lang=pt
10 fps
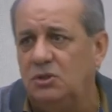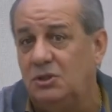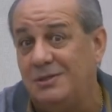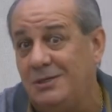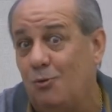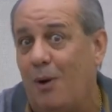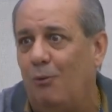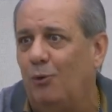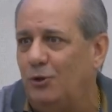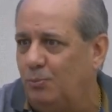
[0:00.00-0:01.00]
de 5 a
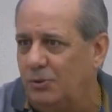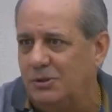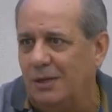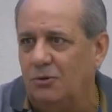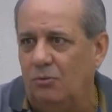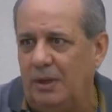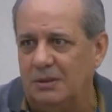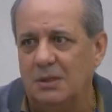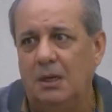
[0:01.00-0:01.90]
8% ao mês.